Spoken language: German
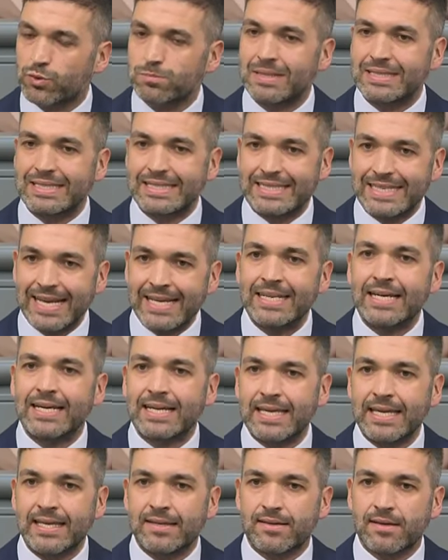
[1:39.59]
Und mit
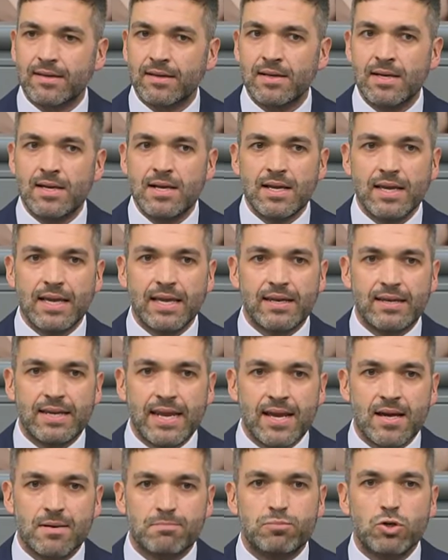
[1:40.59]
jeder Rede, in
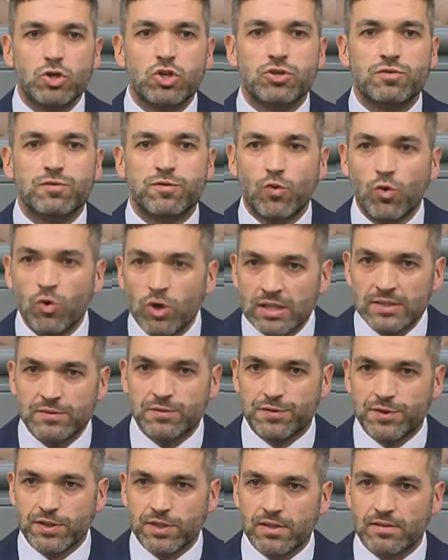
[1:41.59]
der
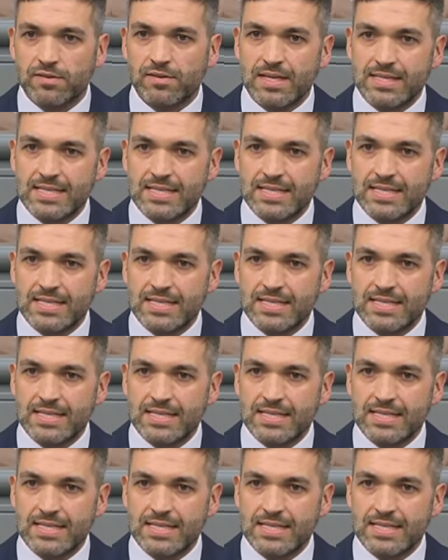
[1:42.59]
beschworen wird,